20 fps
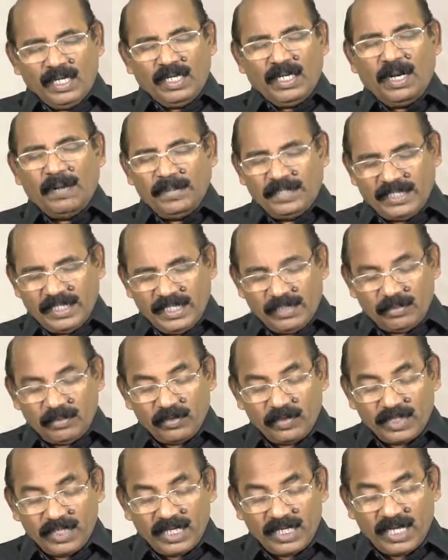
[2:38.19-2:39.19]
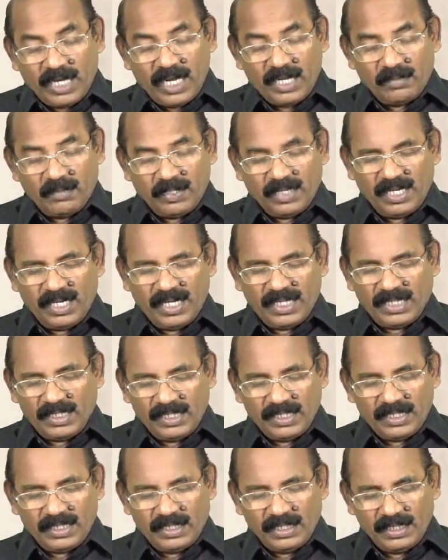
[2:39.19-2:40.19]
அப்படி செய்ய போவதற்காய் மக்கள்
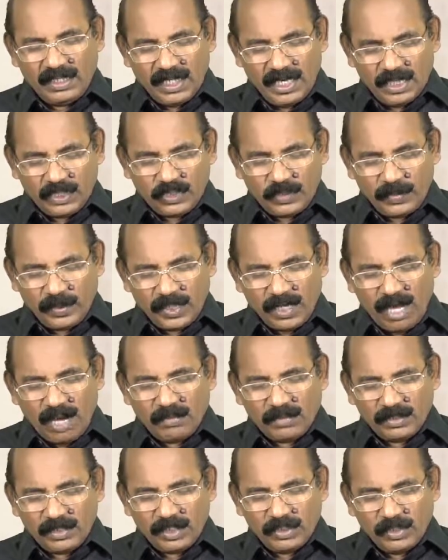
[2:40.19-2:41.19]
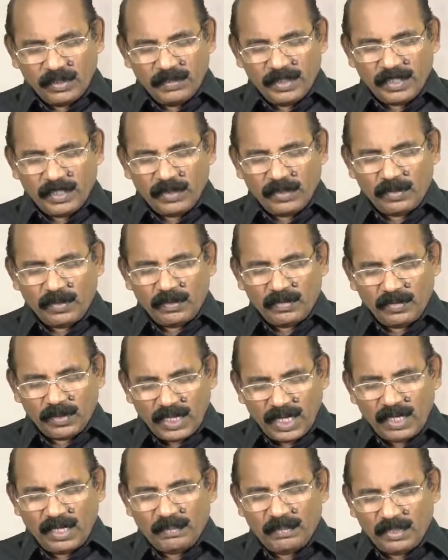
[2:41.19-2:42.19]
நன்றி இயேசுவி நாமத்தில் ஜெபிக்கிறோம்
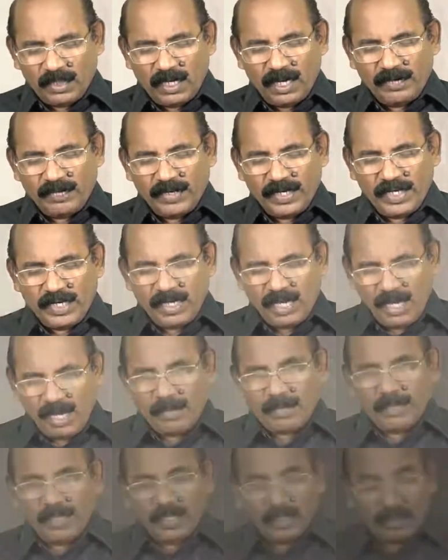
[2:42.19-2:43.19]
நல்ல பிதாவே ஆமே